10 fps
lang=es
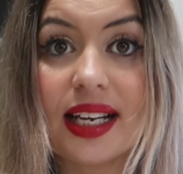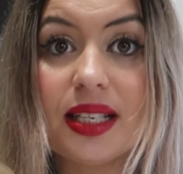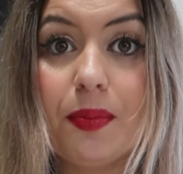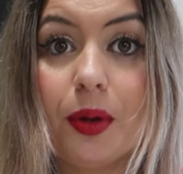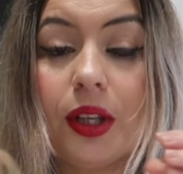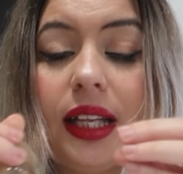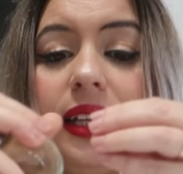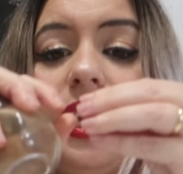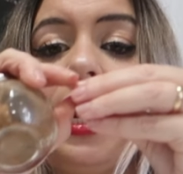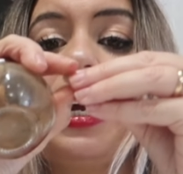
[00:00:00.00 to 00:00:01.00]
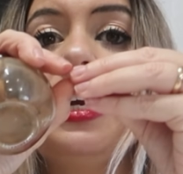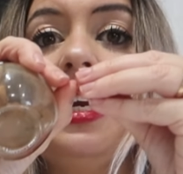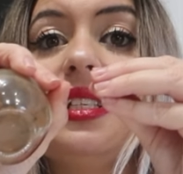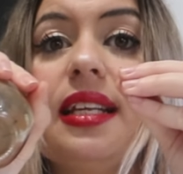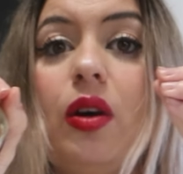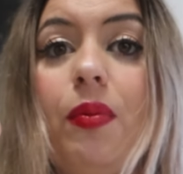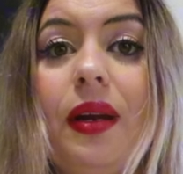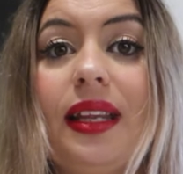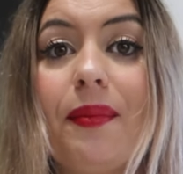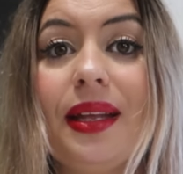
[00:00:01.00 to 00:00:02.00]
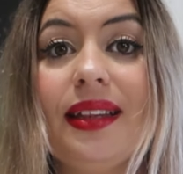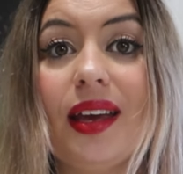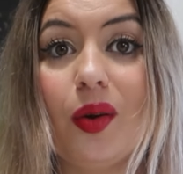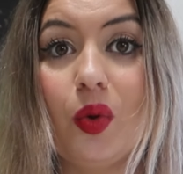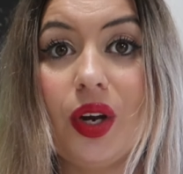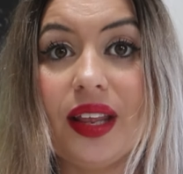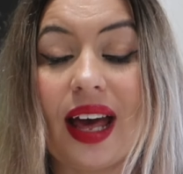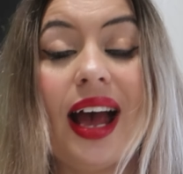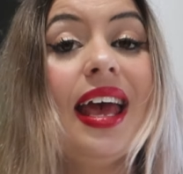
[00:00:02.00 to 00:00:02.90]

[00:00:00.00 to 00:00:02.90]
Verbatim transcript: Es importante que la canela esté completamente unida.